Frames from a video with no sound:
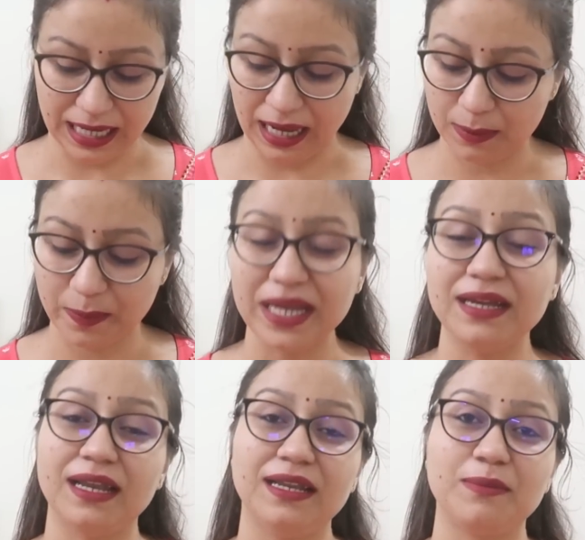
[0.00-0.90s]
डार्क
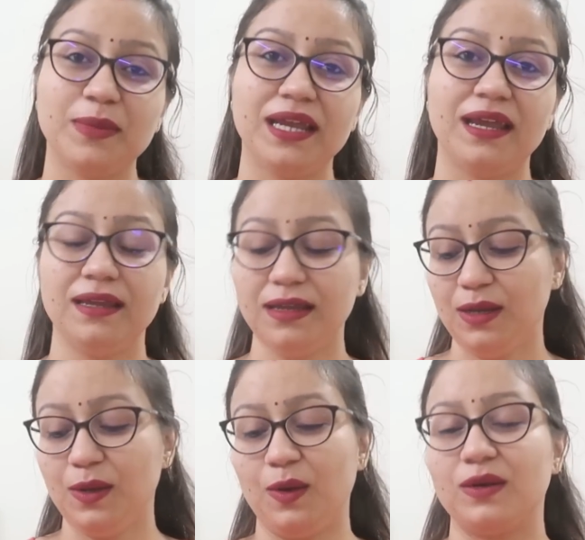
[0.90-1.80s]
पिंक कलर में है
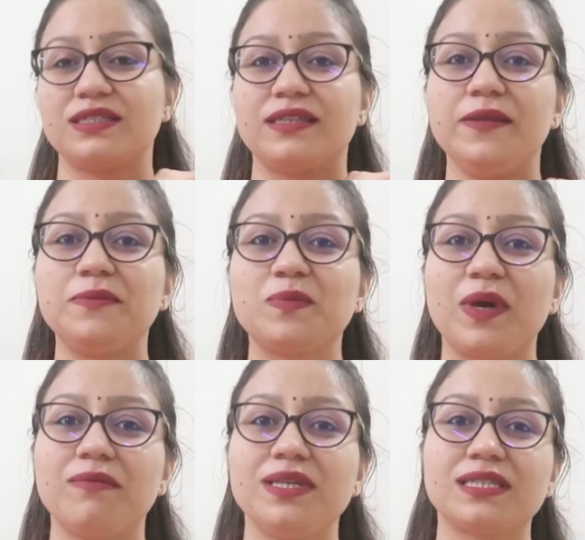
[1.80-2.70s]
और स्लीव्स
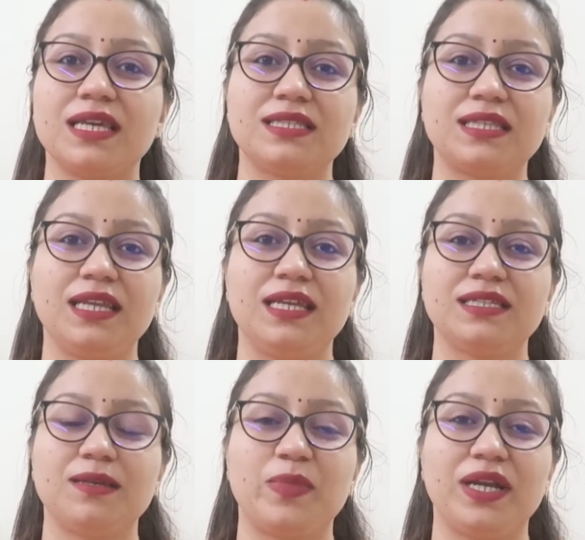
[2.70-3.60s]
पर भी इसके इस
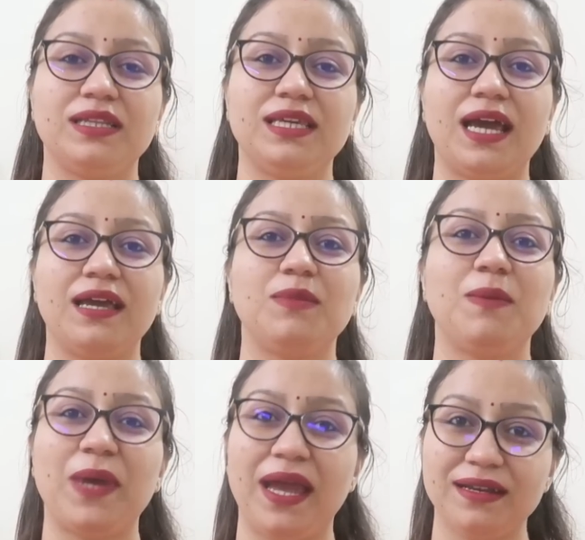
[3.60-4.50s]
तरीके से प्रिंट दिया है
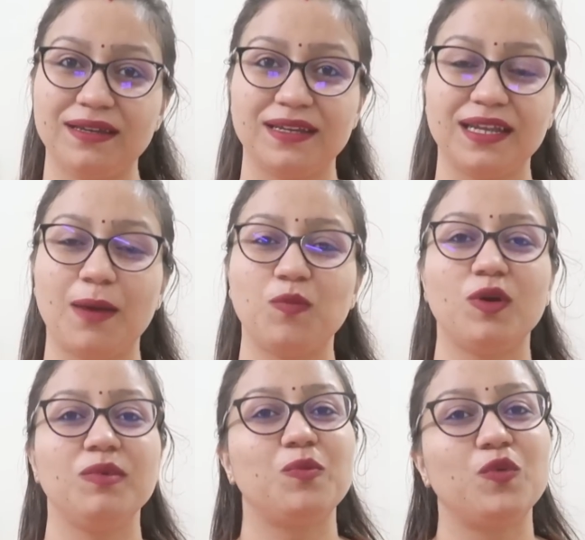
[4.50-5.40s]
मैं पहन करके
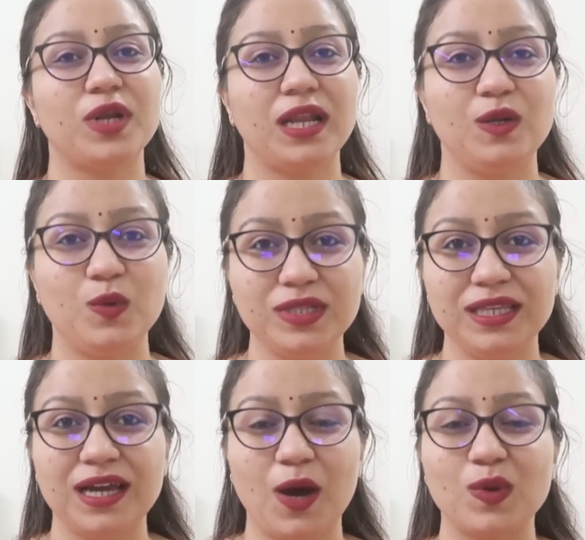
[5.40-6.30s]
आपको अभी पूरा लुक
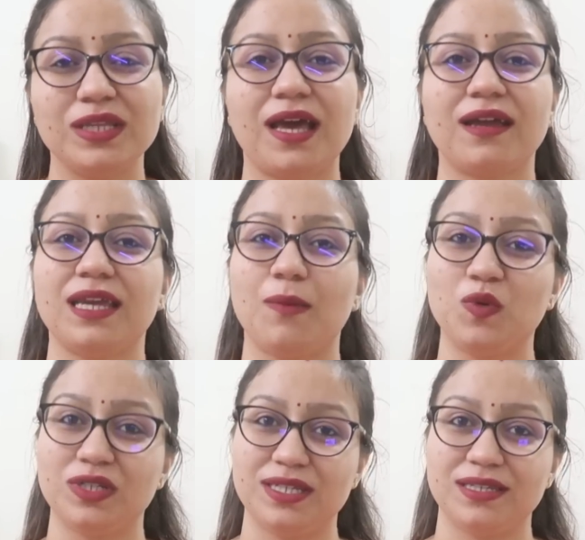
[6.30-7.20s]
दिखाऊंगी ताकि
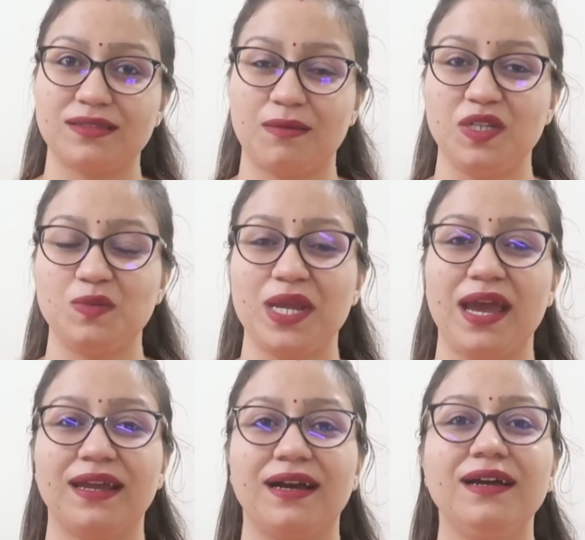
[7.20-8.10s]
आपको अच्छे से समझ में
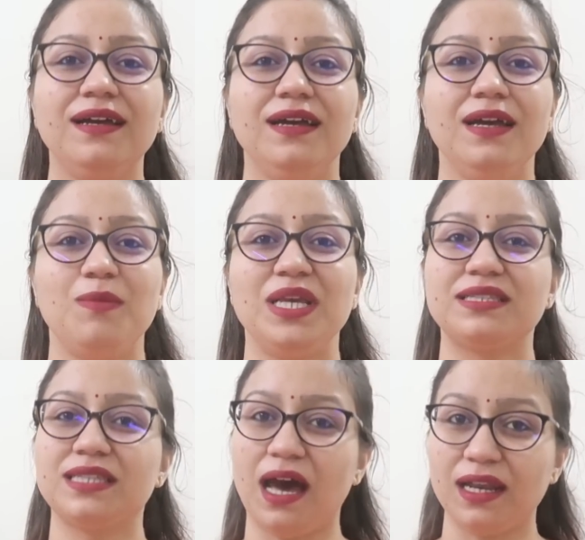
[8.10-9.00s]
आएगा मैं
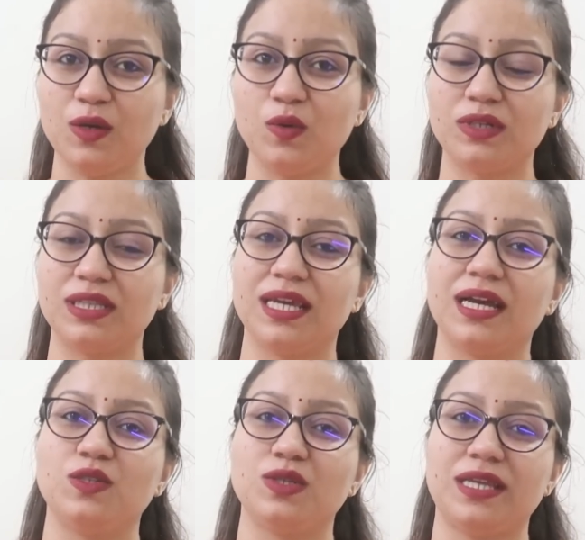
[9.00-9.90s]
सारे कुर्ते
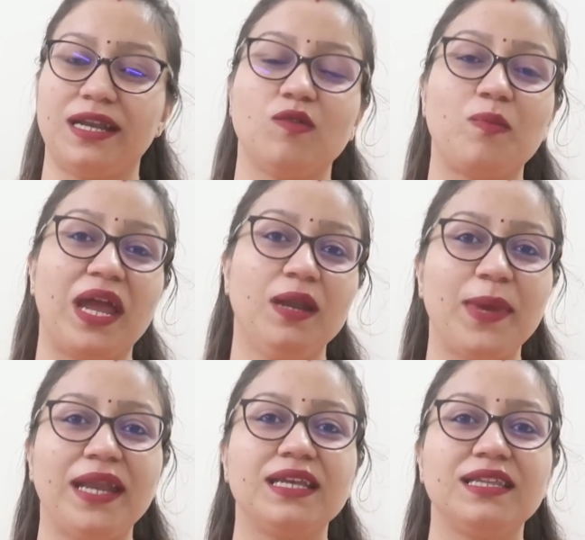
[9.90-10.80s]
का जो सेट है वो पहन
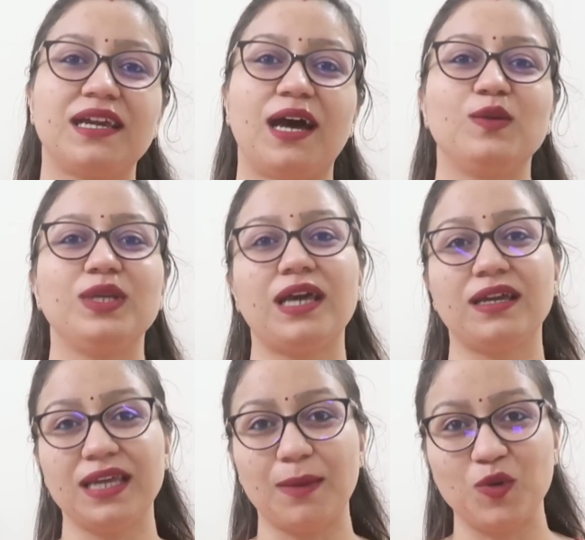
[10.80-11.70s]
पहन के दिखा दूंगी
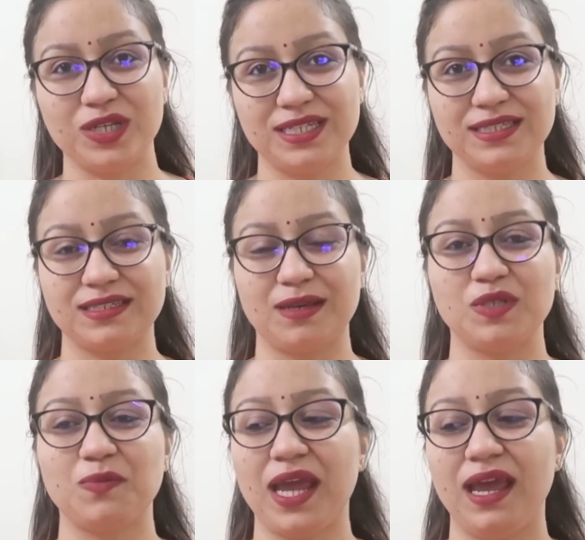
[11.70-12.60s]
ताकि आपको अच्छे से
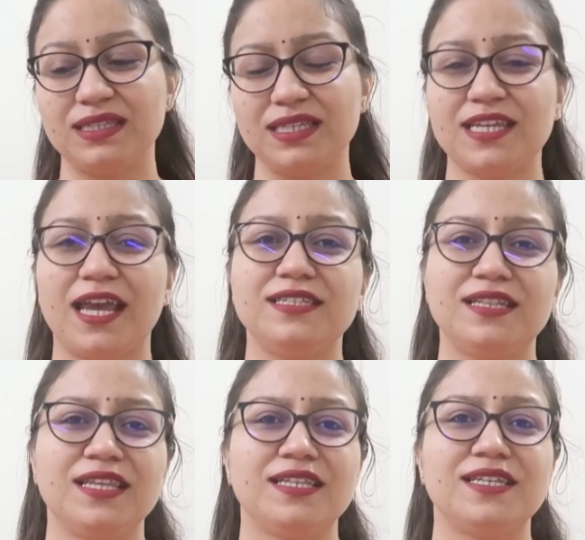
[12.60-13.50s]
समझ में ऐसे चाहे
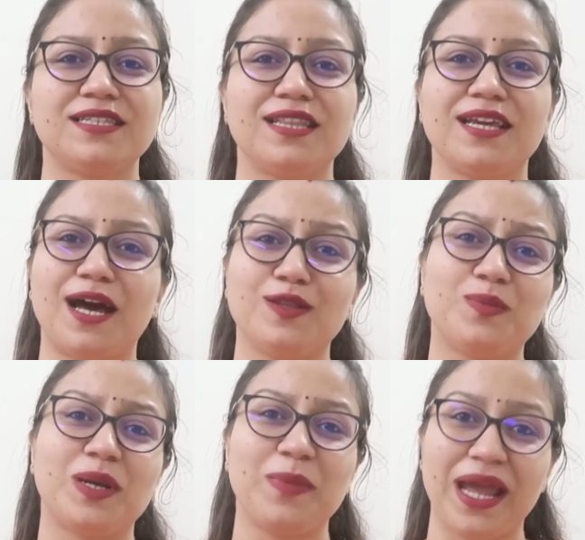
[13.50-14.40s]
जितने अच्छे से दिखा
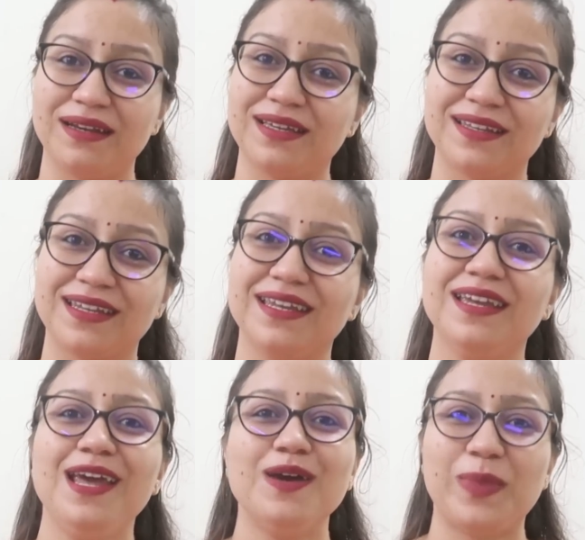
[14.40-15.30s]
दो पर पहन करके
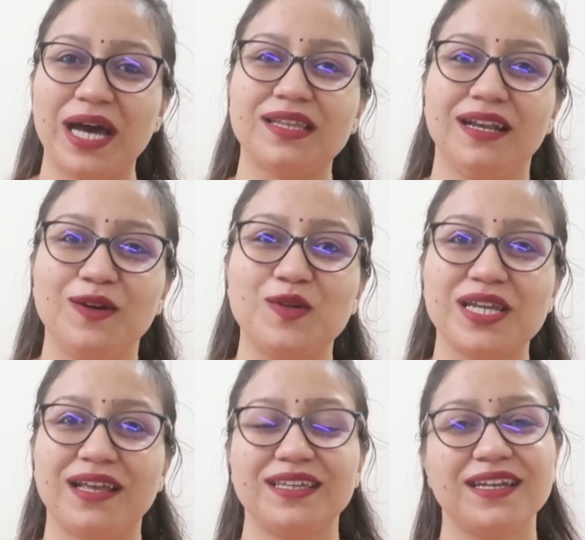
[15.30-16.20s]
बात अलग हो
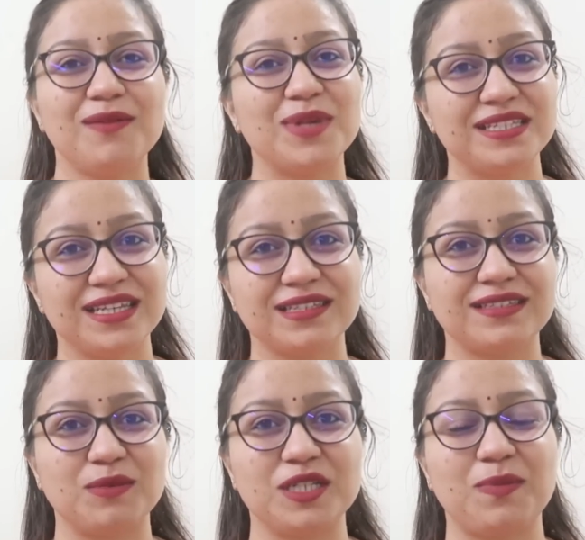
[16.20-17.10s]
जाती है ना हम अच्छे
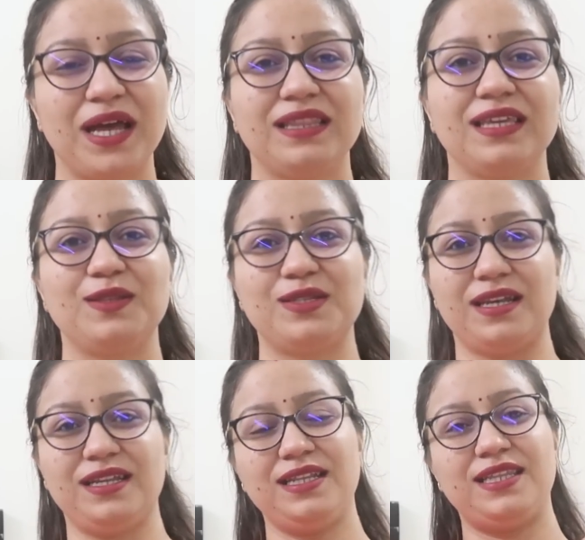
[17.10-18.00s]
से समझ पाते हैं तो
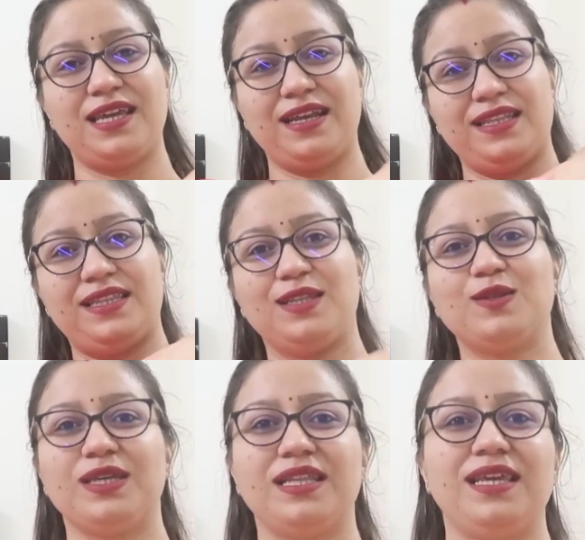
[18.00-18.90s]
चलिए देख लेते
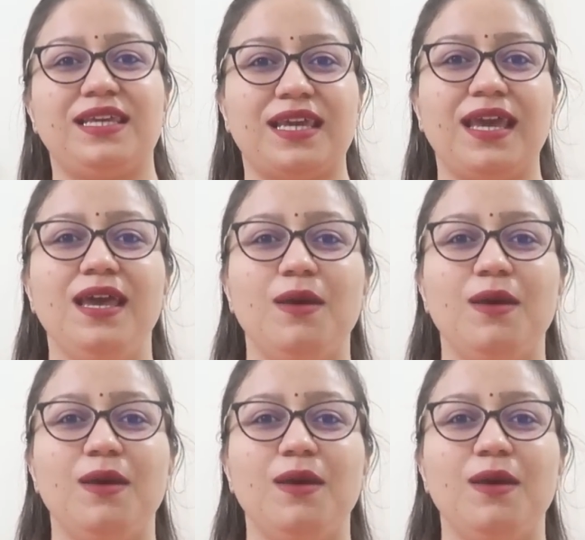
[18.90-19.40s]
हैं तो ये देखिए